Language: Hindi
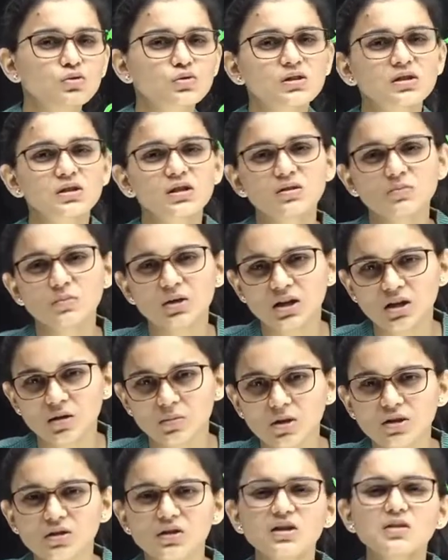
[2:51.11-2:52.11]
दो से तीन महीने
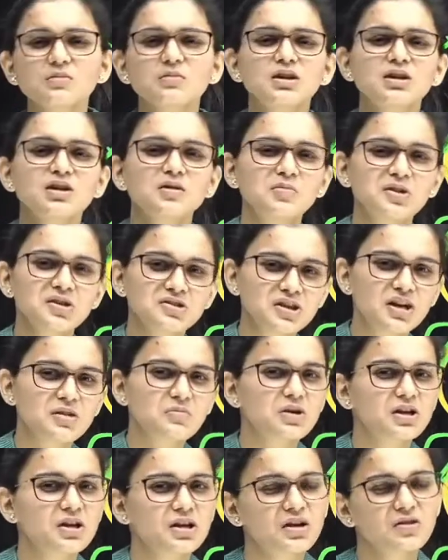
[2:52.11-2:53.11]
में तीन महीने में चार
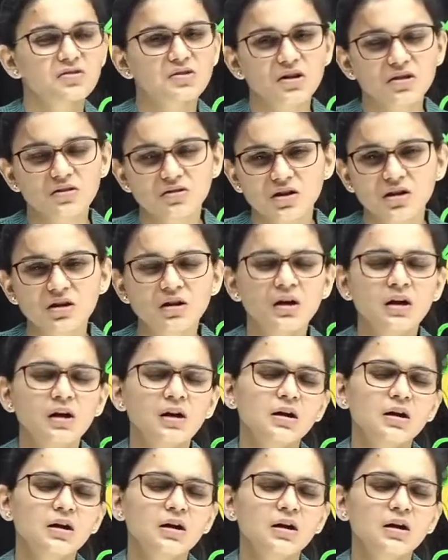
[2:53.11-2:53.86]
महीने के अंदर अंदर